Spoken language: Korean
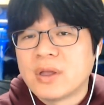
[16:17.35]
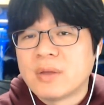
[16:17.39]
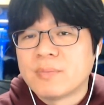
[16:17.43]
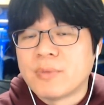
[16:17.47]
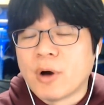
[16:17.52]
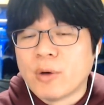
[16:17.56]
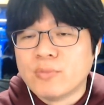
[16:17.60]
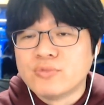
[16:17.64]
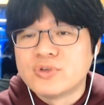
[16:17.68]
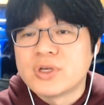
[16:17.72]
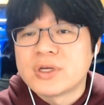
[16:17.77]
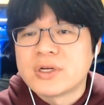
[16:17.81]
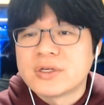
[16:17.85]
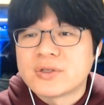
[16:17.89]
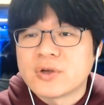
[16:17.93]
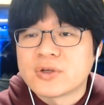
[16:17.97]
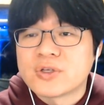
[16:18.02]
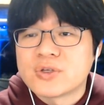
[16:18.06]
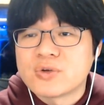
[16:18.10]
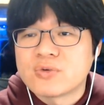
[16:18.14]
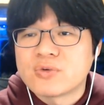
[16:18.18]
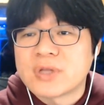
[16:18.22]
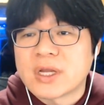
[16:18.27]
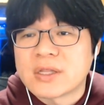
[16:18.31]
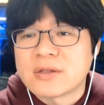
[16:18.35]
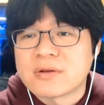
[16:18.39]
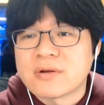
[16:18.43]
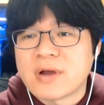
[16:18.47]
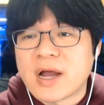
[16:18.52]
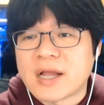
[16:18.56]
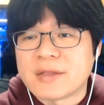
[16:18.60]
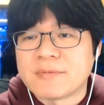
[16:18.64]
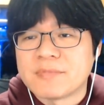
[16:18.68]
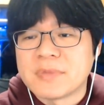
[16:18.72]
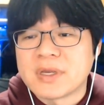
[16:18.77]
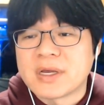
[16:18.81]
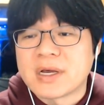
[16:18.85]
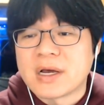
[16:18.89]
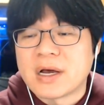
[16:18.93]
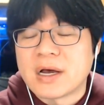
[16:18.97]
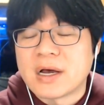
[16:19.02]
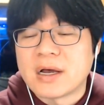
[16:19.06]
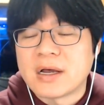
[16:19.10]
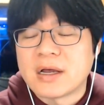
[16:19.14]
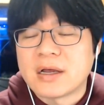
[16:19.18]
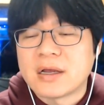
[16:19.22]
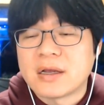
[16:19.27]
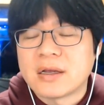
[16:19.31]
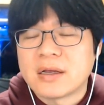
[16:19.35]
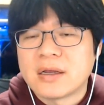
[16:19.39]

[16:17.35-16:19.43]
범죄를 저지르고 다니는 거 아닙니까?